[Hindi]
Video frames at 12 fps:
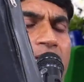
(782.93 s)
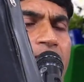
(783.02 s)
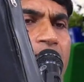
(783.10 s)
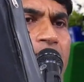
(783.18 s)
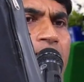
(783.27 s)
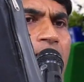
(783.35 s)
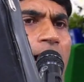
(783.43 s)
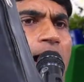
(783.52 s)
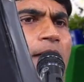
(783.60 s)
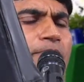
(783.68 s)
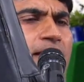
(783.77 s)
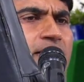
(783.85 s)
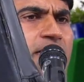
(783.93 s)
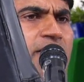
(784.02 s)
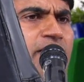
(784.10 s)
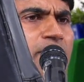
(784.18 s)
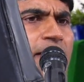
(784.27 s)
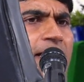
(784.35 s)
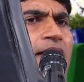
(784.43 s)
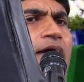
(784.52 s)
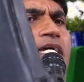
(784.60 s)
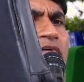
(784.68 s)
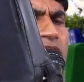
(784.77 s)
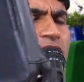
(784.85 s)
देखेंगे आपके जीवन
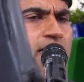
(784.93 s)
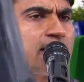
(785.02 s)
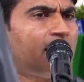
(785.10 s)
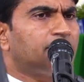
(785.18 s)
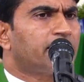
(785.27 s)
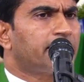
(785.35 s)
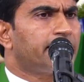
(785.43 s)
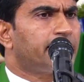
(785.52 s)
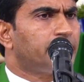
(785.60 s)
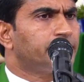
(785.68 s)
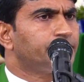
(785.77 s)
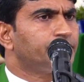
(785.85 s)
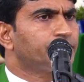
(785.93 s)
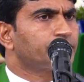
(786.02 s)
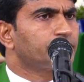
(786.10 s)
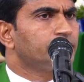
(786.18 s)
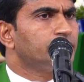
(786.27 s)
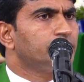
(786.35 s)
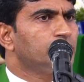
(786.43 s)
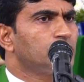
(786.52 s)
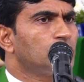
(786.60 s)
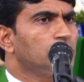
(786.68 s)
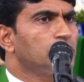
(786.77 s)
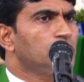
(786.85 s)
में ये वचन काम करेगा
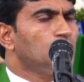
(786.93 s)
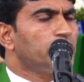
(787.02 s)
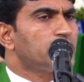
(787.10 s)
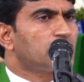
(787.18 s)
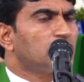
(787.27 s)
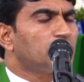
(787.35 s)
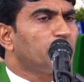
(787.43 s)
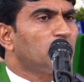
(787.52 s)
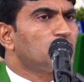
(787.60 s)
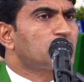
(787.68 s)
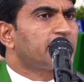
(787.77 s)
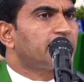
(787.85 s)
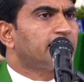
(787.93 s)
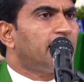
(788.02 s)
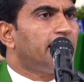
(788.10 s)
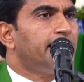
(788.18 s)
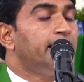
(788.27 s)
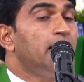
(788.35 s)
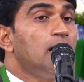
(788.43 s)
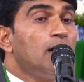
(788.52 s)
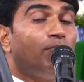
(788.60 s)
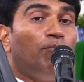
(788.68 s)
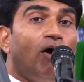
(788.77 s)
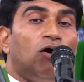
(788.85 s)
क्योंकि संत पॉलुस कहता है
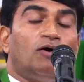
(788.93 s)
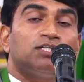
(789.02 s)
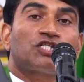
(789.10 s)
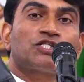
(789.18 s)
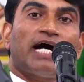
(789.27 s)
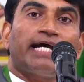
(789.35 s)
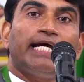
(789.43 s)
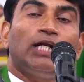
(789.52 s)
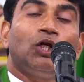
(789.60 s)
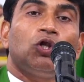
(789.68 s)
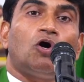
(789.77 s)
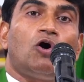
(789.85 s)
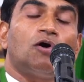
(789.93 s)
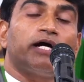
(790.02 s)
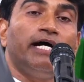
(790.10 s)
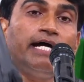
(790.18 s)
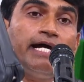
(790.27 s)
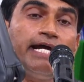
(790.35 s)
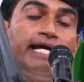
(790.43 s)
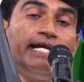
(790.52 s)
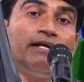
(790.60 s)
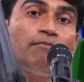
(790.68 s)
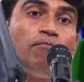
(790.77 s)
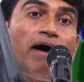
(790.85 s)
बहुत सारे लोग
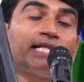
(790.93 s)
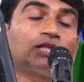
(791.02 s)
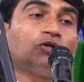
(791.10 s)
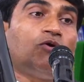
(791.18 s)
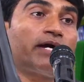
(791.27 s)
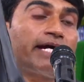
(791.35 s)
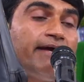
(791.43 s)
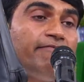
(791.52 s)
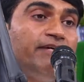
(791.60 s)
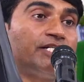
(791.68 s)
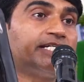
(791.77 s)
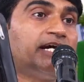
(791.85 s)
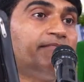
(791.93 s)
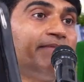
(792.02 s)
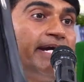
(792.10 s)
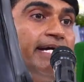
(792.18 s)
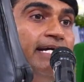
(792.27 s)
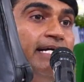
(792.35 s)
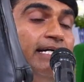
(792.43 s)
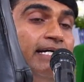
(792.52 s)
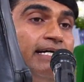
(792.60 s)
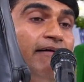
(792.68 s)
इन बातों के विषय में